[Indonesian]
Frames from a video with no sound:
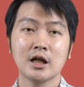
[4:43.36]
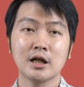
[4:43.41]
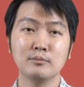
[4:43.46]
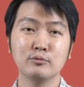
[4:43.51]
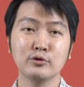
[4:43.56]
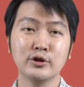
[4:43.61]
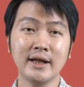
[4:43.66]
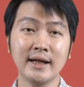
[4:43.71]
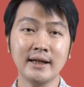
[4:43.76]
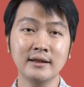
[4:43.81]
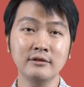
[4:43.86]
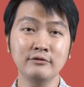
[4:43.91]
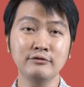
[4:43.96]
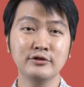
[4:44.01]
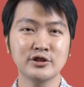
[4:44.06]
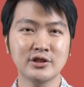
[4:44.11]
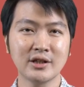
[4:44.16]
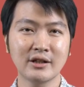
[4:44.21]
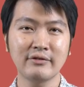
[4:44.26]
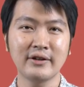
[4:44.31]
Kemudian
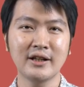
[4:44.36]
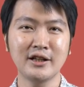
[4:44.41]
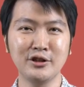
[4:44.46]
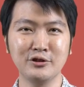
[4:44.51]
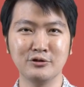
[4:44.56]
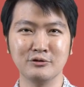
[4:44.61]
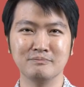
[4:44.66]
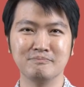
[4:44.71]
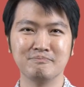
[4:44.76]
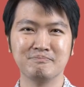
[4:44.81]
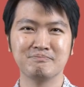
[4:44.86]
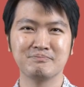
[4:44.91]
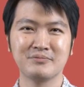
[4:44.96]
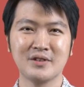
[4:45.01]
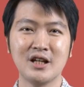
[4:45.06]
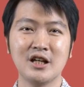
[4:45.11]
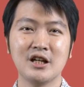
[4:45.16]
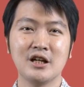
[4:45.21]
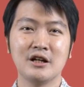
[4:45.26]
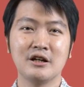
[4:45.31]
future value.
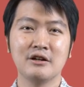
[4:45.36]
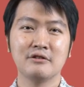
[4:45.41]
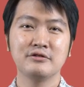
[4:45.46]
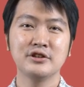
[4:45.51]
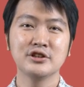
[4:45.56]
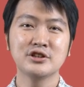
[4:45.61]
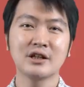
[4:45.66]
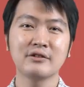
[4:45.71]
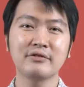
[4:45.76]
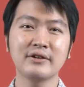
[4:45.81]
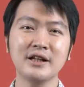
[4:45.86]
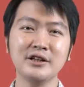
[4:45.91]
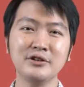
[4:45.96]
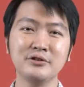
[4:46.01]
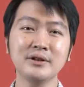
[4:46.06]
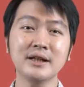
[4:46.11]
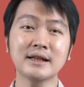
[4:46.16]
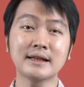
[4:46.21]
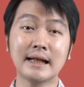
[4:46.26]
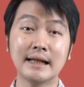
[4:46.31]
Future
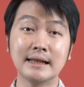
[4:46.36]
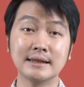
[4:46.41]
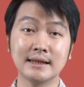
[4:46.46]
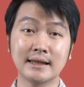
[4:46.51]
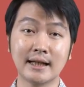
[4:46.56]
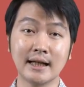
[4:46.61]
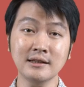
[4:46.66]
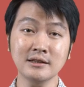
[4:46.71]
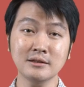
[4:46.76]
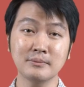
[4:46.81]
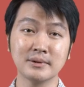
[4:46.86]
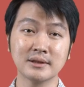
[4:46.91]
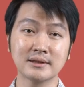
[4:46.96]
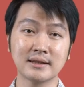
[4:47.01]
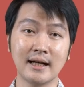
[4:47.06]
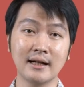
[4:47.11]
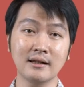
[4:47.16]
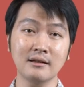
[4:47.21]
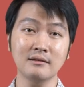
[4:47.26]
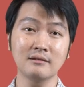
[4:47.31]
value kita isikan
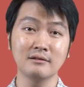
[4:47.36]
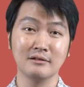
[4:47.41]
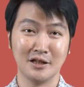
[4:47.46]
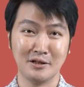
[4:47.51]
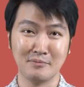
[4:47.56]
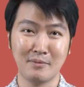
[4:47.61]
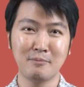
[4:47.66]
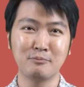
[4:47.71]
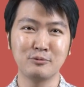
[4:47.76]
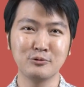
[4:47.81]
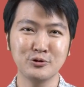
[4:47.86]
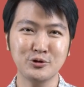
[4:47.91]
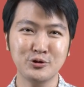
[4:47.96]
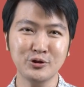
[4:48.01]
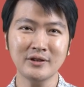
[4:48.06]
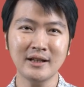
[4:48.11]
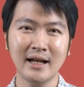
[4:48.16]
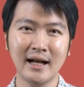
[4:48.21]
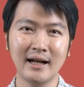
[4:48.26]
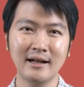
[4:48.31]
sebesar 50
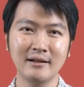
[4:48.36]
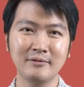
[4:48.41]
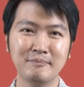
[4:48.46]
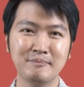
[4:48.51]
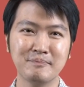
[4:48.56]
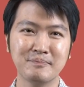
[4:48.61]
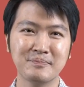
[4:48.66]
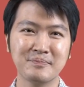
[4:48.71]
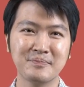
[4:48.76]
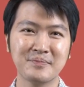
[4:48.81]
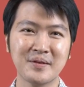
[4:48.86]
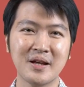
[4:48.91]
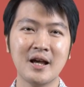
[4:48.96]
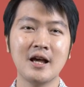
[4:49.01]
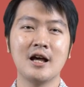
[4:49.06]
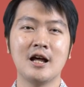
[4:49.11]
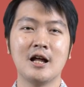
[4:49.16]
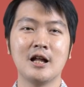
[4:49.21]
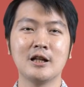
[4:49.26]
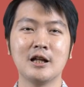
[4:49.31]
juta.
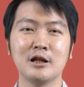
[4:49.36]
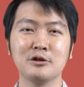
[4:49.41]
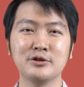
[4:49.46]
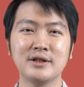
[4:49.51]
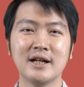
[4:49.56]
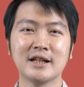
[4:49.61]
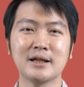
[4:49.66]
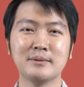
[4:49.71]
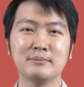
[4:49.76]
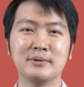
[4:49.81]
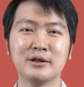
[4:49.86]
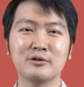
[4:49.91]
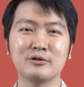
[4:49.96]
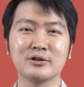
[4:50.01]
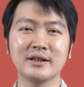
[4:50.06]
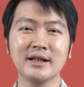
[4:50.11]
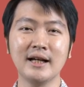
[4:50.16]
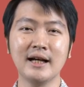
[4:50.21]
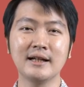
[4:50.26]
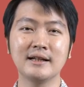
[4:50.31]
Lalu data
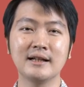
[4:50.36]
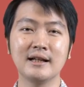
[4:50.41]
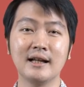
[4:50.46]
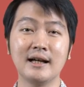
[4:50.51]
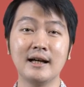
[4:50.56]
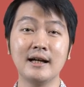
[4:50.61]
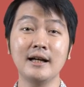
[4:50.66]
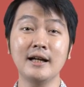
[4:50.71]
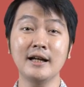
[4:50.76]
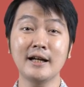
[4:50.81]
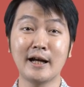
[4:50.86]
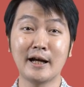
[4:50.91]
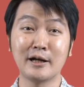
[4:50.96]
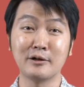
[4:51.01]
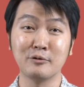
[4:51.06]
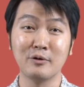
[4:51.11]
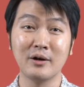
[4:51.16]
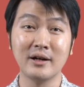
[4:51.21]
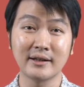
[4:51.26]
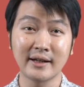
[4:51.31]
berikutnya adalah
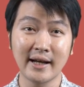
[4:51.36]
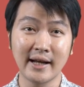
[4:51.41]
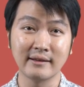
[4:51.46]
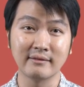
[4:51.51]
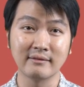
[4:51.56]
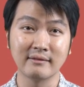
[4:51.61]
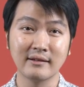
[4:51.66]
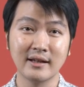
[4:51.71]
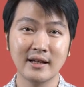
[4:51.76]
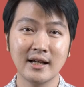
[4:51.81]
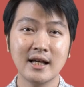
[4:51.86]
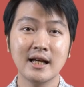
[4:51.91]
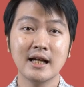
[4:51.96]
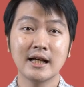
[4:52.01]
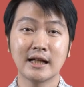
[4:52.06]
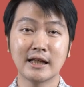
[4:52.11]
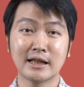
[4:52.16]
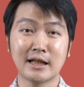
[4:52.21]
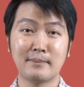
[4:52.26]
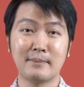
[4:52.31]
annual rate.
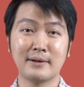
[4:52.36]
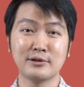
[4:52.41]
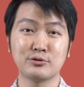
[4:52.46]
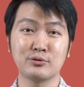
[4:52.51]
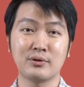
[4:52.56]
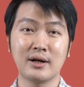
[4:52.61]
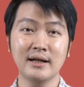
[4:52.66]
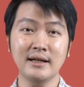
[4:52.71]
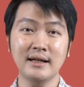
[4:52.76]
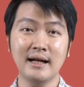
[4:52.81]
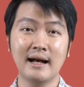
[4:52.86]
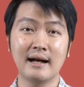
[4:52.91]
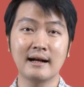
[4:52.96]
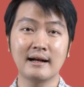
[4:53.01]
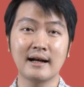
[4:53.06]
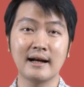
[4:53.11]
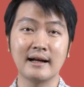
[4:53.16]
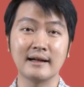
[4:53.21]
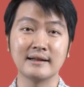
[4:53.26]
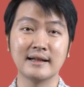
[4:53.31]
Kita masukkan
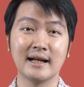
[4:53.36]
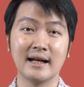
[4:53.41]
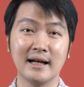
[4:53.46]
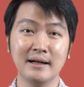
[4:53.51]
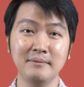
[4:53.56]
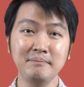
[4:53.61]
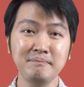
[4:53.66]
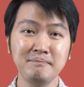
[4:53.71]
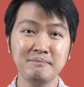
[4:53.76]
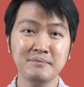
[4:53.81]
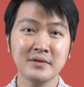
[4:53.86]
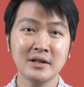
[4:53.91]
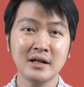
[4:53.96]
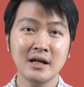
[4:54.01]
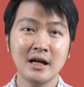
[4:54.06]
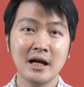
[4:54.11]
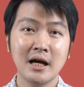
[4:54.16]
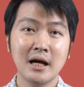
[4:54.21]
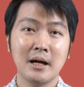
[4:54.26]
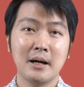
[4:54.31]
angka
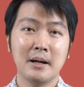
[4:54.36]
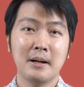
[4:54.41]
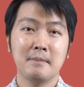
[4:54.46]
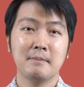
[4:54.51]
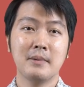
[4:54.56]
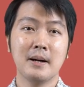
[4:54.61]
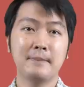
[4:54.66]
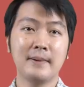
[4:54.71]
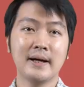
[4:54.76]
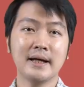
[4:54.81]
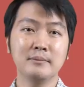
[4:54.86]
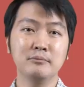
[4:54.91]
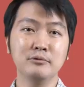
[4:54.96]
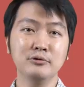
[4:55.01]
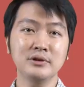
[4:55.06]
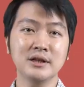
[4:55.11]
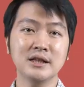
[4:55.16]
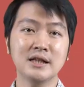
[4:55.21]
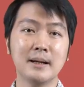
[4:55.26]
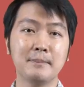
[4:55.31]
6. Bapak
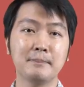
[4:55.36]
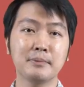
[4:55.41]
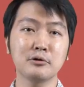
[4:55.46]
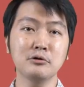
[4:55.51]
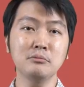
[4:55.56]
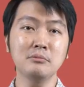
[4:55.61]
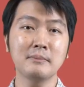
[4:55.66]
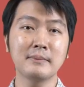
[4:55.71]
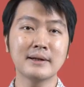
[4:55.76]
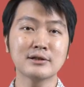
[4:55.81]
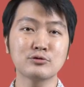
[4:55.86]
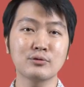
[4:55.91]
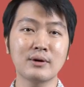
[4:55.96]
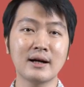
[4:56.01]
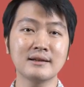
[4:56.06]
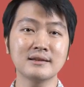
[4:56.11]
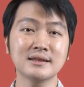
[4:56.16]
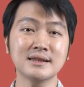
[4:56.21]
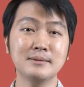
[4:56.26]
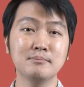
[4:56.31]
Ibu tidak perlu
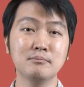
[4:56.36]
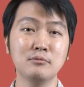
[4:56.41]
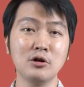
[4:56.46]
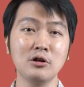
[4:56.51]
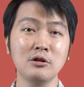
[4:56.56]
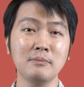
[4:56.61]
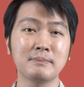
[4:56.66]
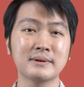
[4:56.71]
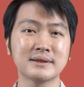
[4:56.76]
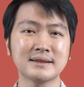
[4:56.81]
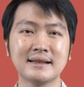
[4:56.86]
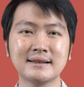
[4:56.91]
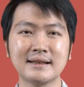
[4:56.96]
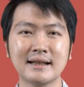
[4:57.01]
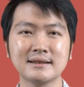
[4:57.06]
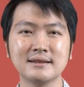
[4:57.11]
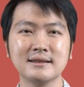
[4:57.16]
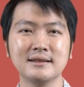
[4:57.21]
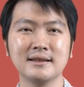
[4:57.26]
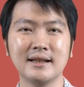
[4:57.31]
memasukkan simbol
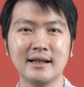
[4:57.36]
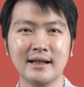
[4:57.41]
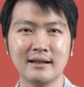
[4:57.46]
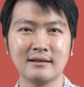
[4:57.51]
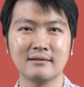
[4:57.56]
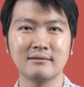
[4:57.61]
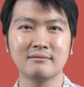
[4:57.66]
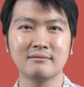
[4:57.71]
persentasenya